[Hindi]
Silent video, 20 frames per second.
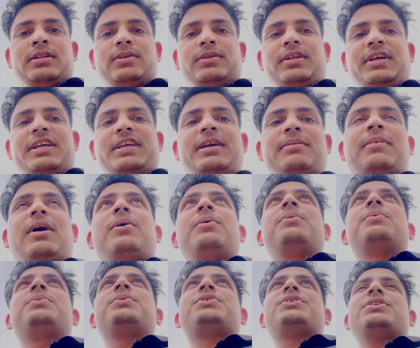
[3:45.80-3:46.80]
देखिए माहौल
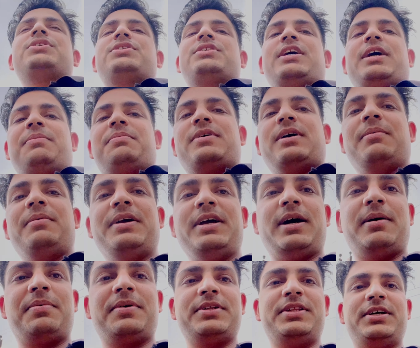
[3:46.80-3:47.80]
कुछ इस टाइप का हमें
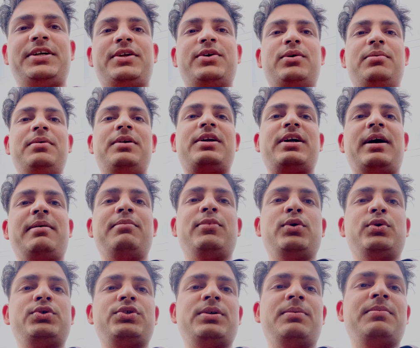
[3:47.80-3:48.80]
यहाँ पर देखने को मिल रहा है
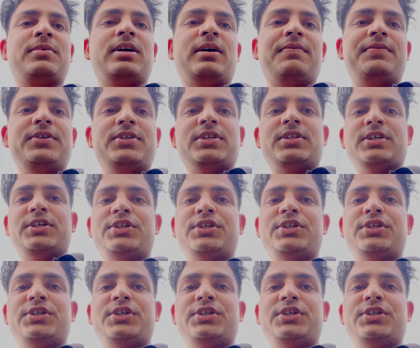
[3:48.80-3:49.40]
मौसम काफ़ी ज़्यादा